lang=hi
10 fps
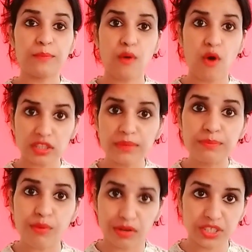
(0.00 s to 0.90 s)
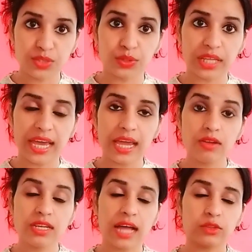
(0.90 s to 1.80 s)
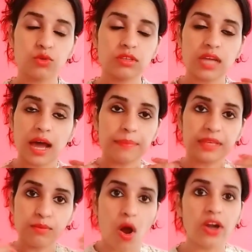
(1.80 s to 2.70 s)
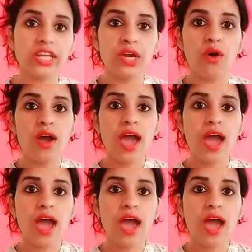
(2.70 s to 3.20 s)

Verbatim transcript: बहुत इंपॉर्टेंट होता है या तो या आपकी बॉडी हो